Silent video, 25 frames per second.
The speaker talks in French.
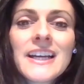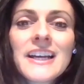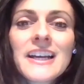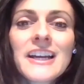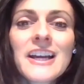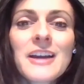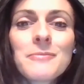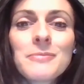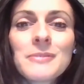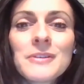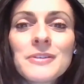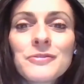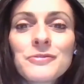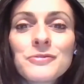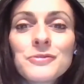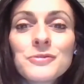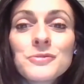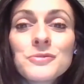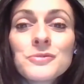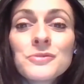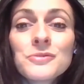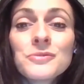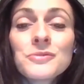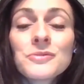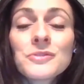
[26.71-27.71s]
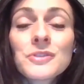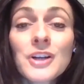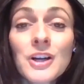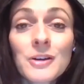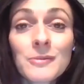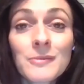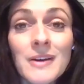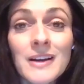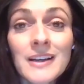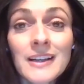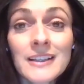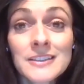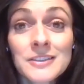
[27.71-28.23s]
Rappelez-vous
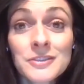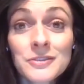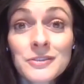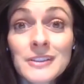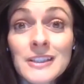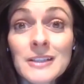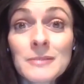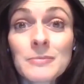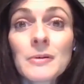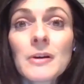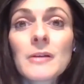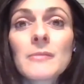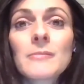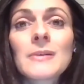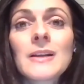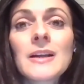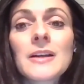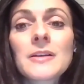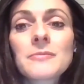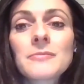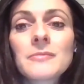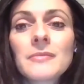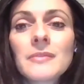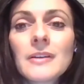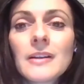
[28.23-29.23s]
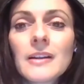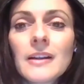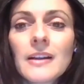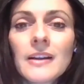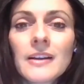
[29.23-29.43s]
comment résoudre les problèmes.